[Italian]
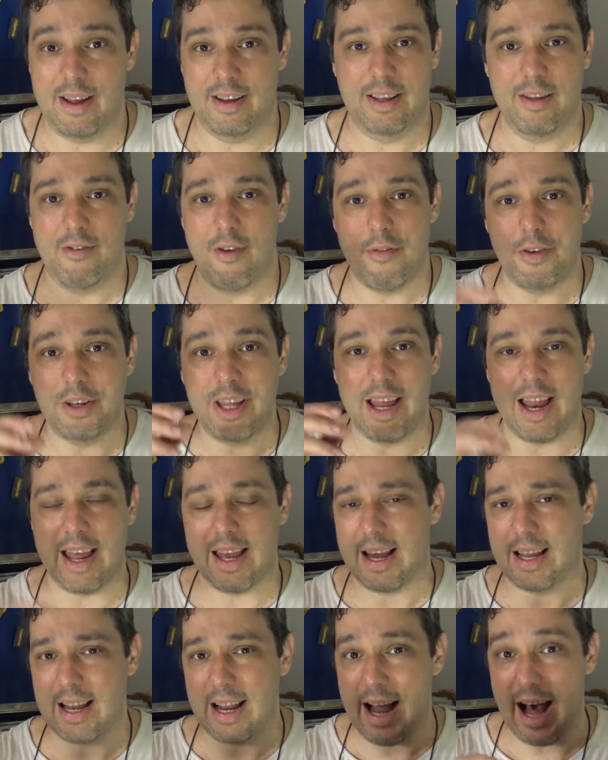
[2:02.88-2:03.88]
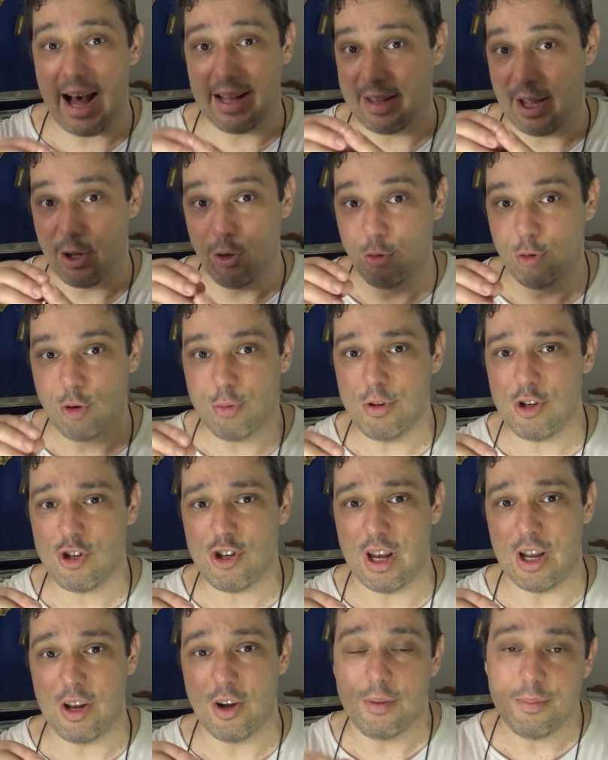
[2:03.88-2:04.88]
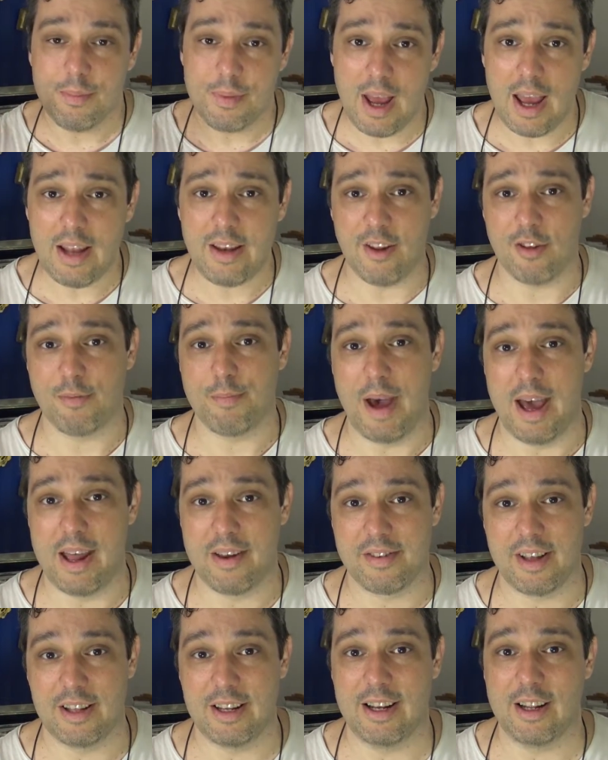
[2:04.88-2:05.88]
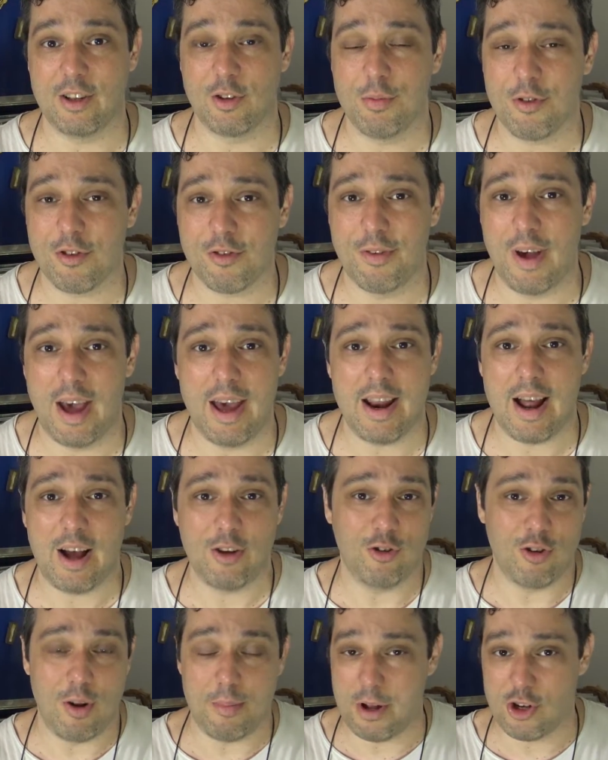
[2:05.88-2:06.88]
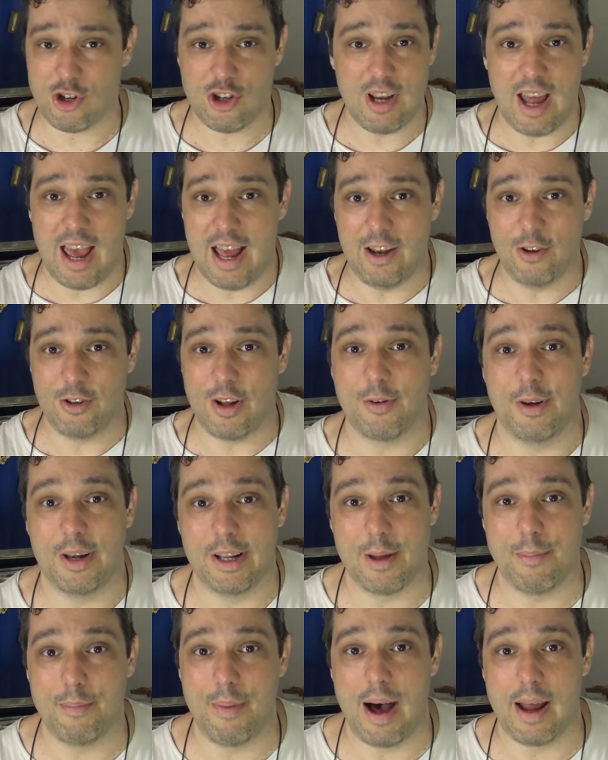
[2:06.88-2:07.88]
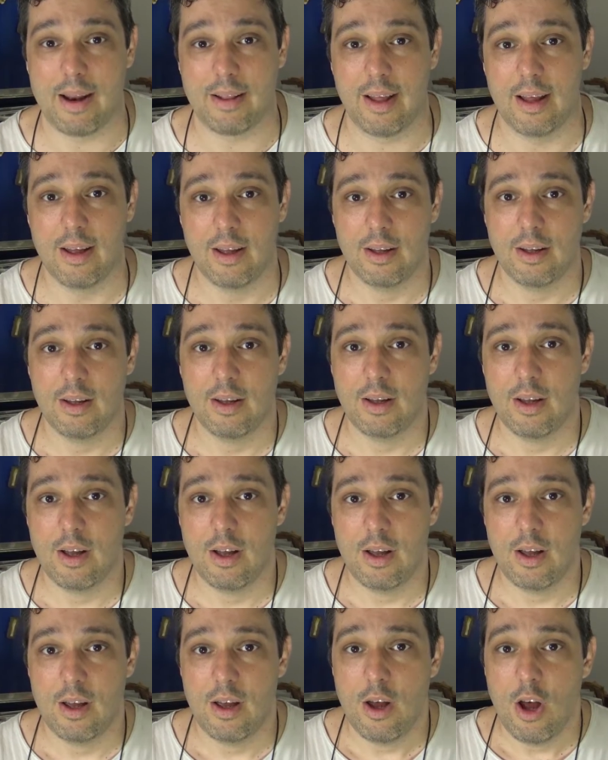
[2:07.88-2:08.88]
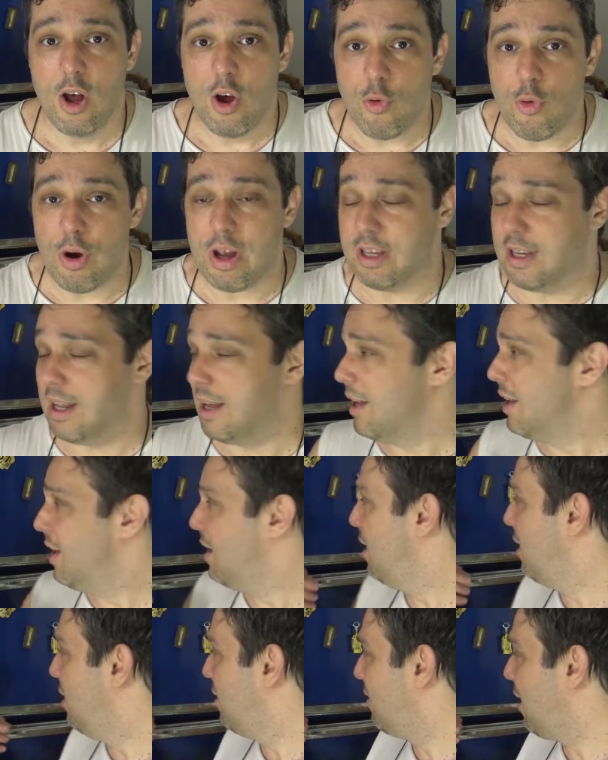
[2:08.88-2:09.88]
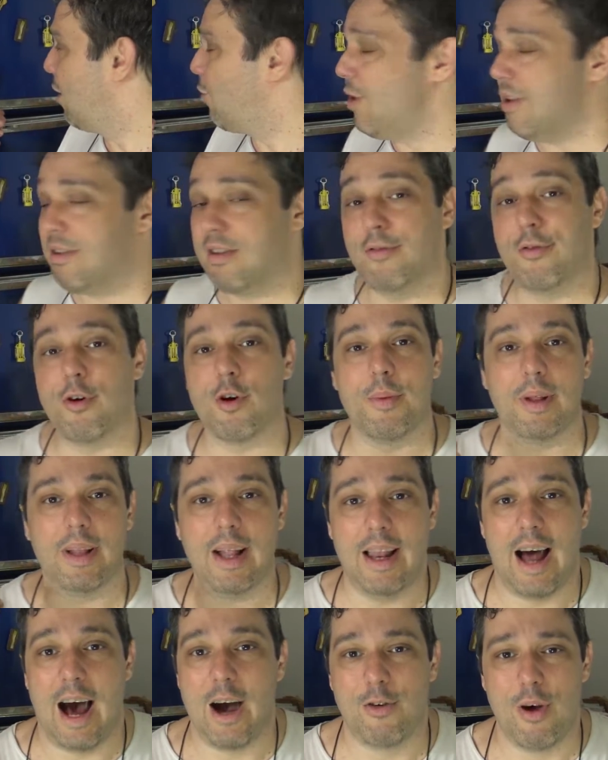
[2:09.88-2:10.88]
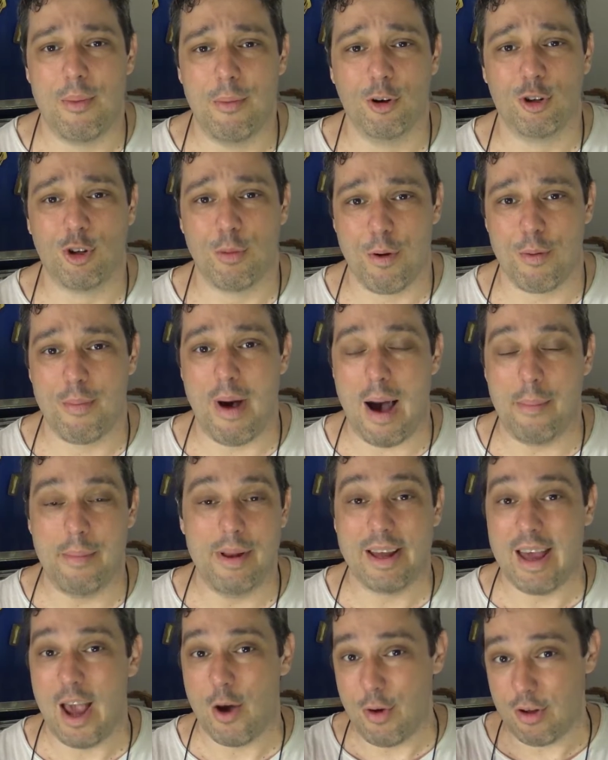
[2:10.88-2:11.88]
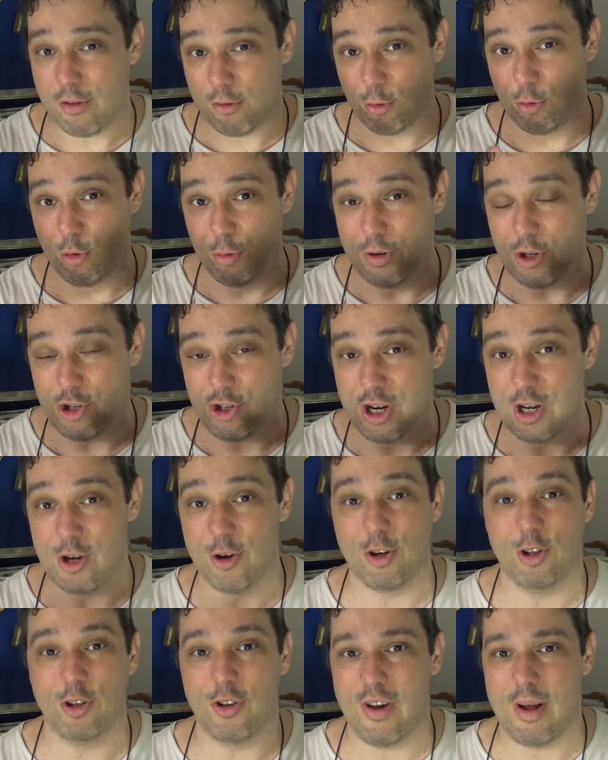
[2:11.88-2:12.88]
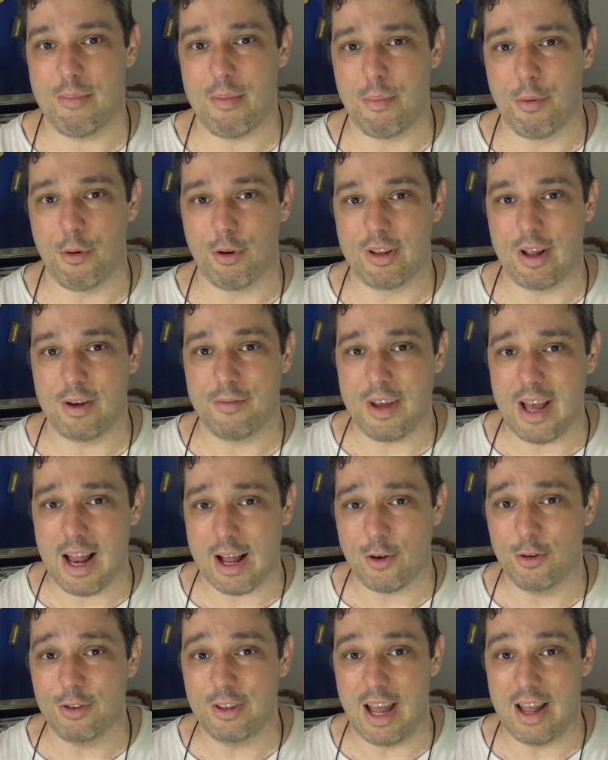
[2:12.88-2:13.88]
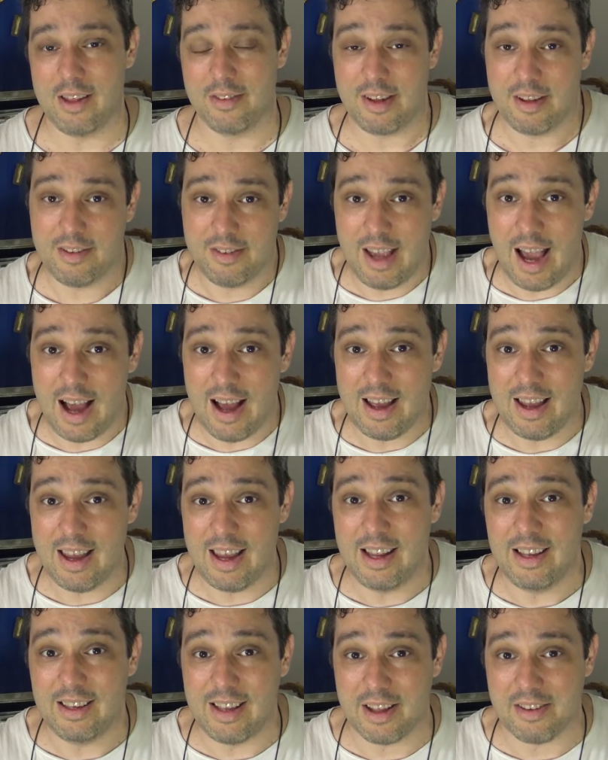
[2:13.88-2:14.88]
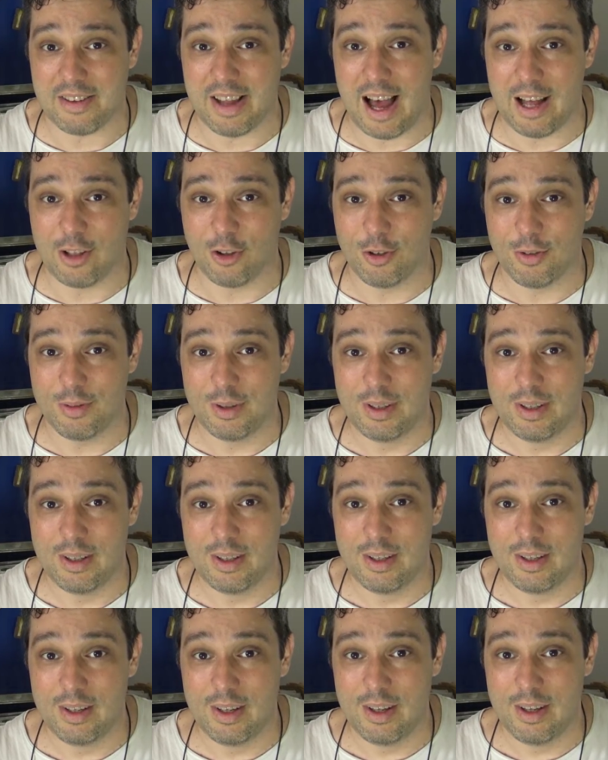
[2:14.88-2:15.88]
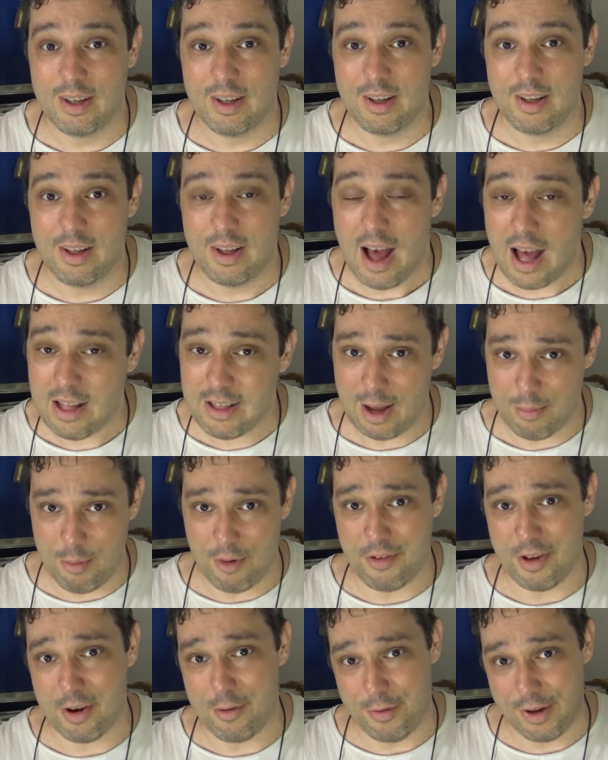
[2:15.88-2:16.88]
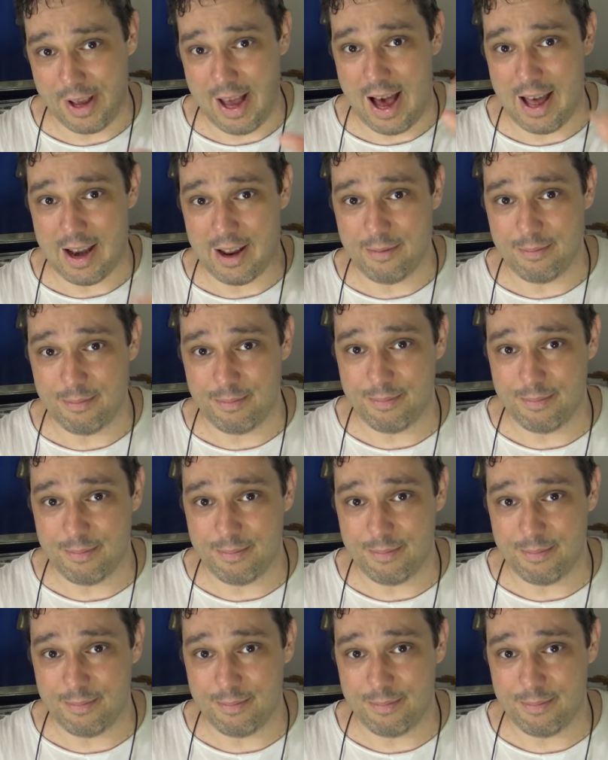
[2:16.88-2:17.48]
Deve venire incanalata in un tubicino e dispersa nell'atmosfera, in una bacinella o da qualche parte. Quindi, se qui si forma dell'acqua, è molto probabile che questo tubicino che dovrebbe portare via la condensa sia intasato. Andiamo a verificare.